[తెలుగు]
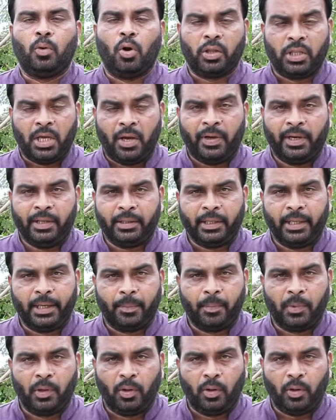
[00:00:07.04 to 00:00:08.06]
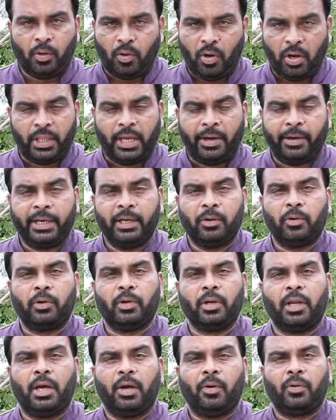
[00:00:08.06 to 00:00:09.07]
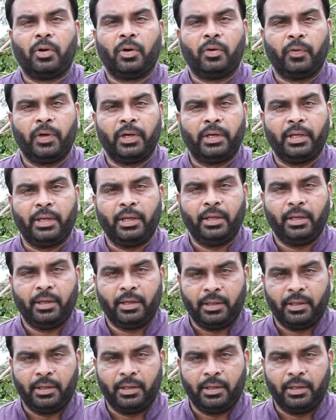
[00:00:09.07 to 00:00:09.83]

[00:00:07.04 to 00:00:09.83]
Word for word: గోదావరి తీరంలో గోదావరి గొట్టున ఉన్నటువంటి